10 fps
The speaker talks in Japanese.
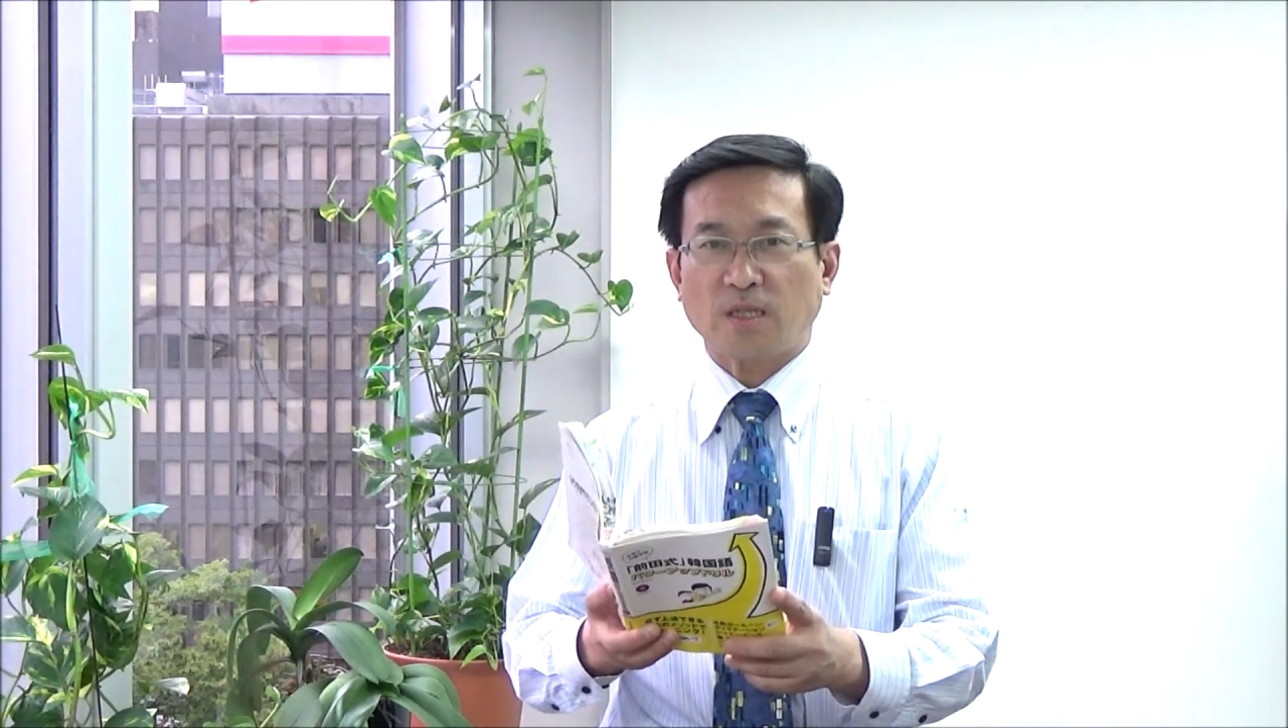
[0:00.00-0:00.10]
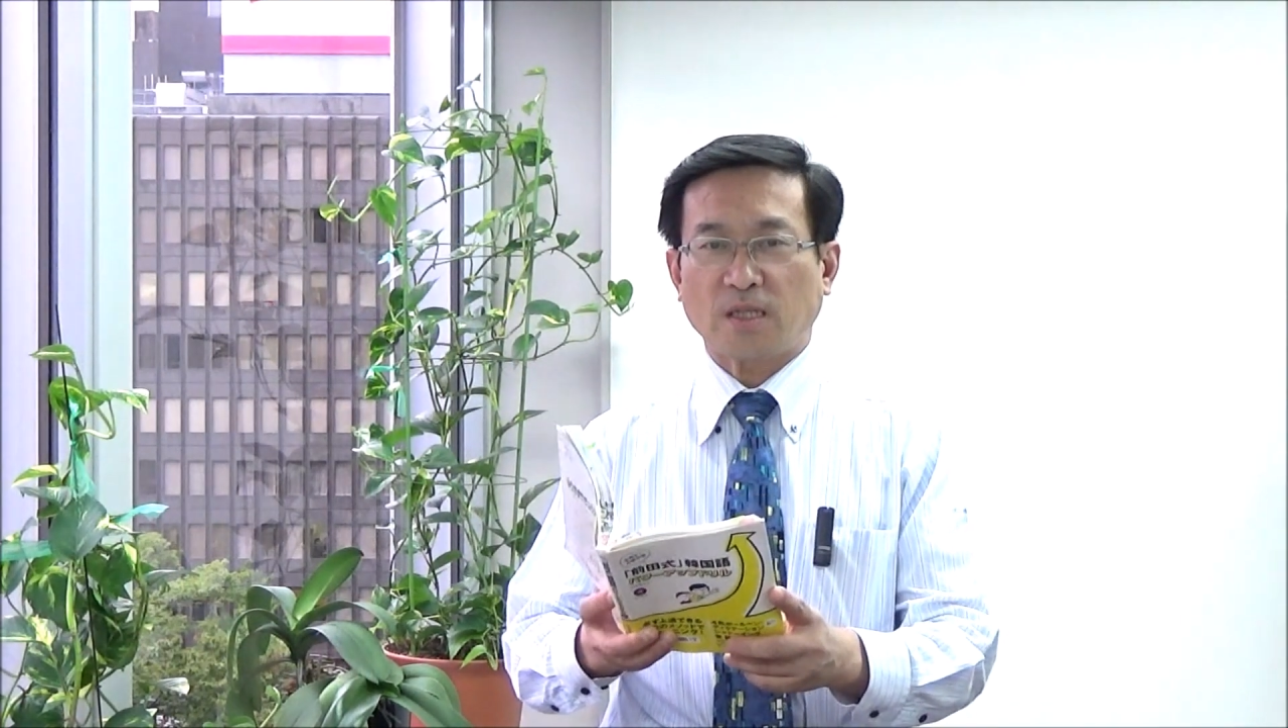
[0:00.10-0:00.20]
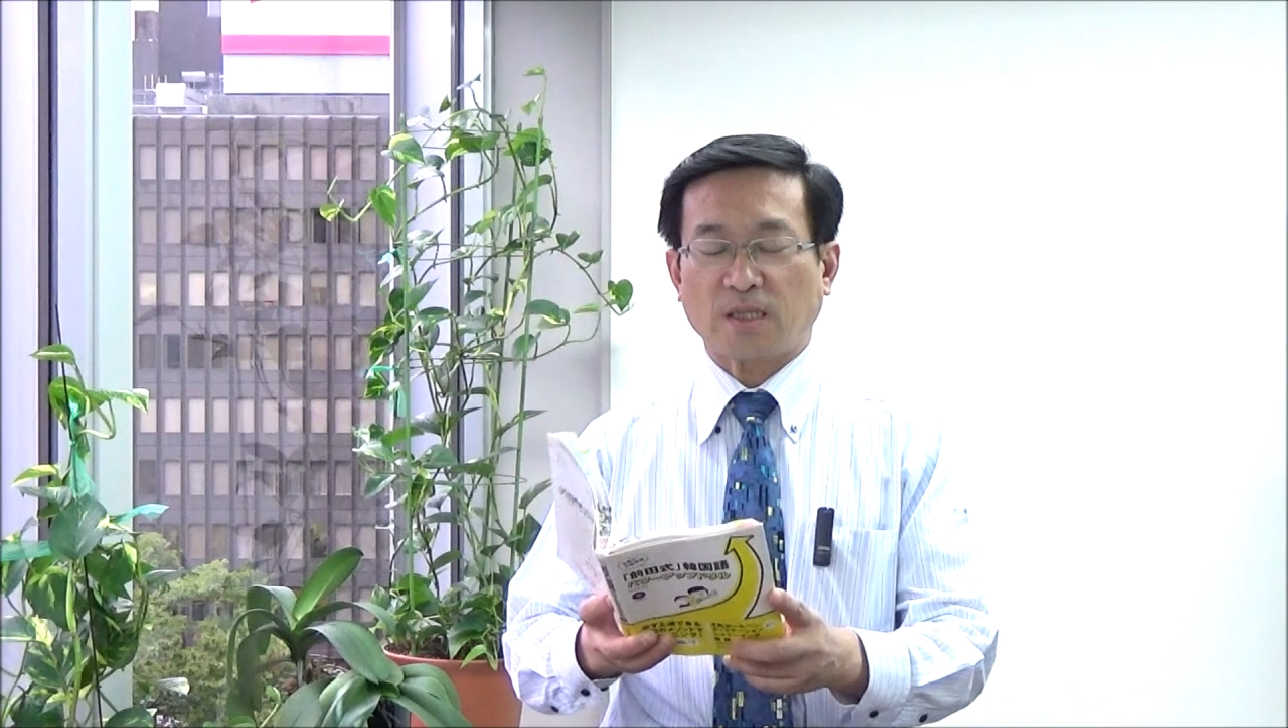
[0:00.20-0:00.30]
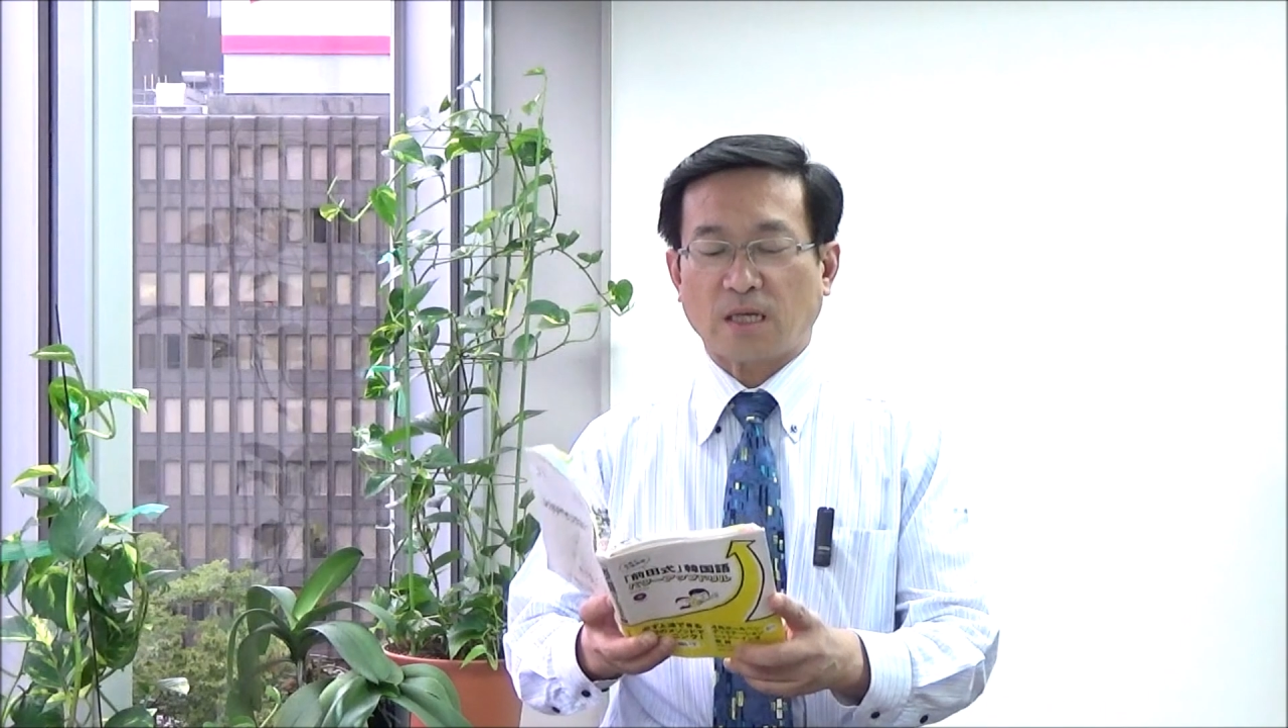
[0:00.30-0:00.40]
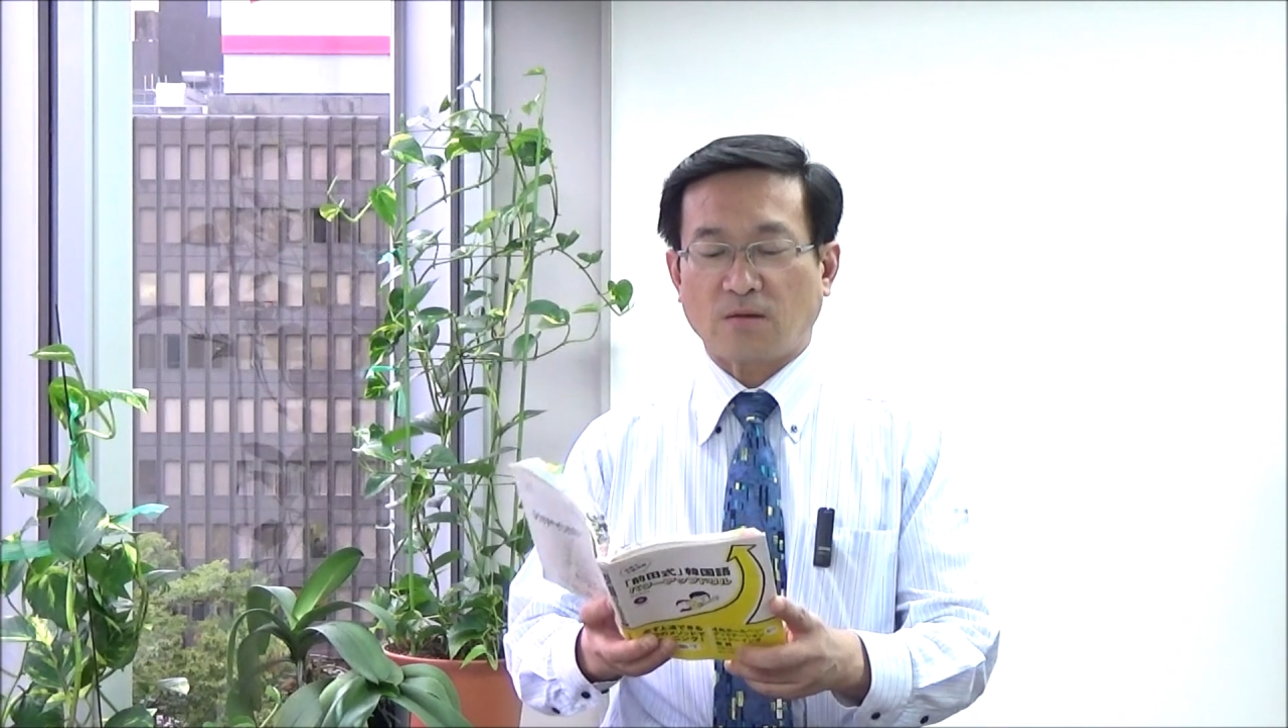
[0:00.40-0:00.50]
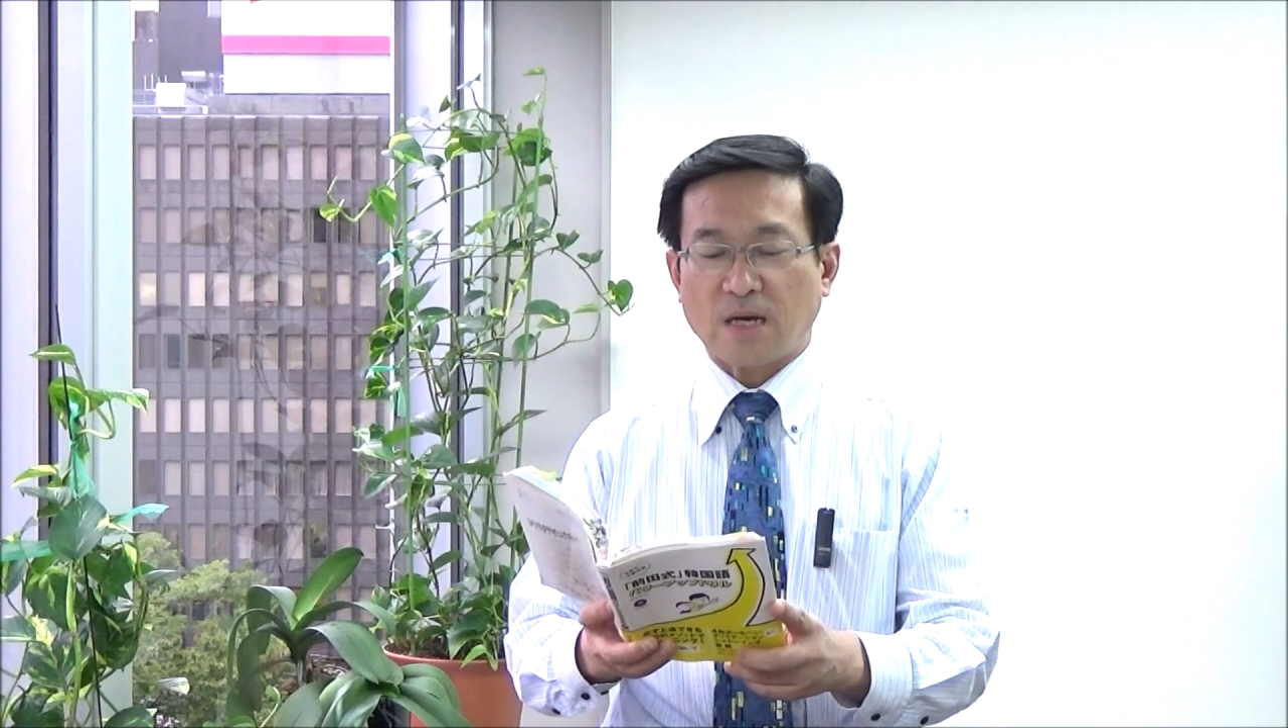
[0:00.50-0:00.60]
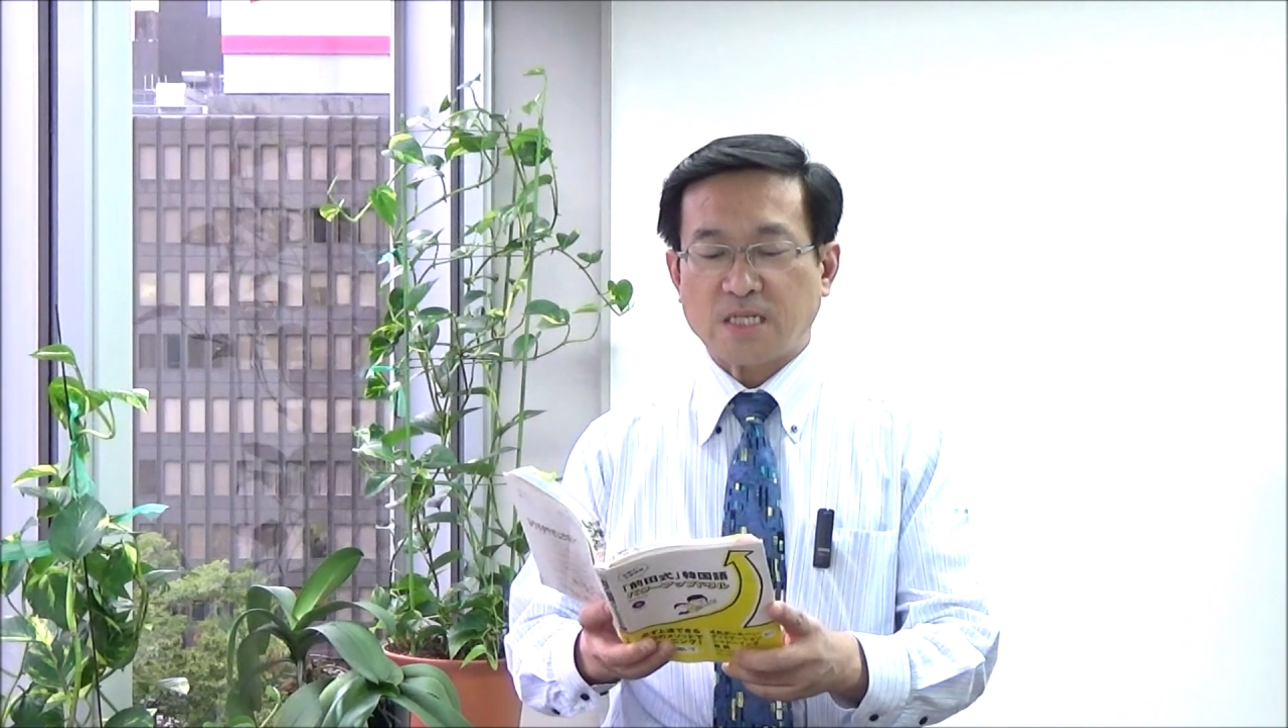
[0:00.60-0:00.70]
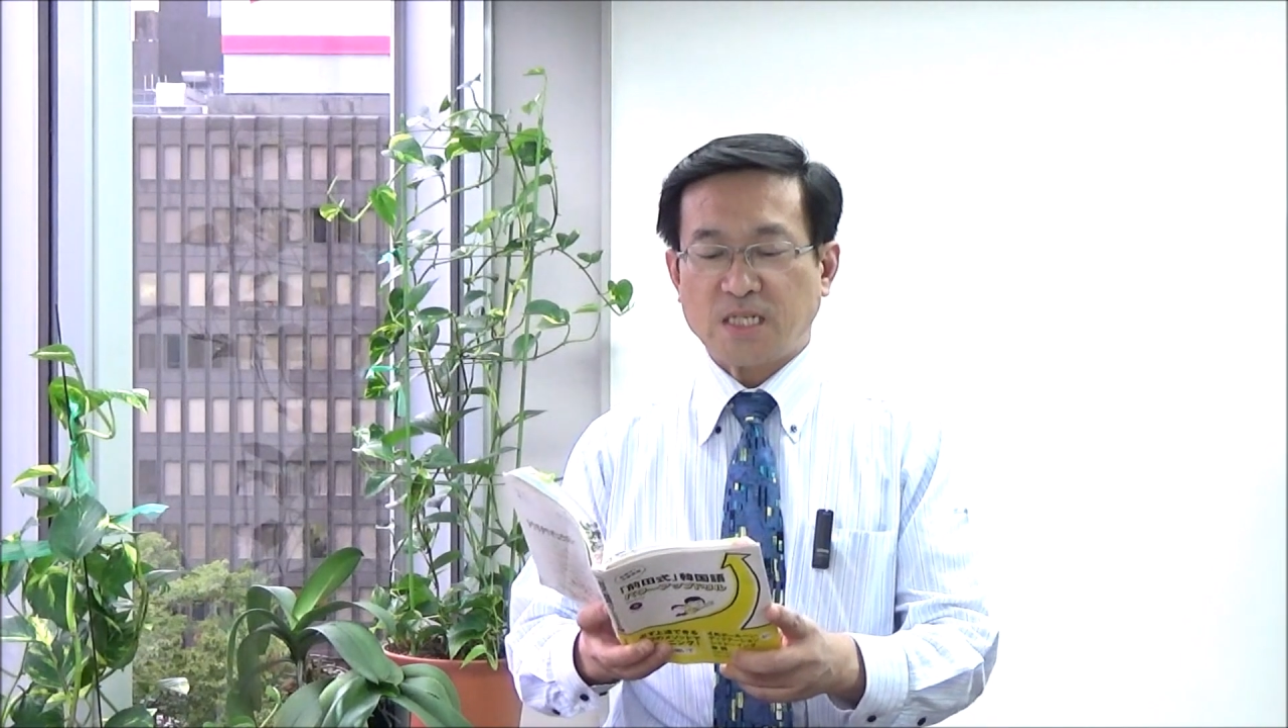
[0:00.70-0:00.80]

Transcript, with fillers: 出てきたのは「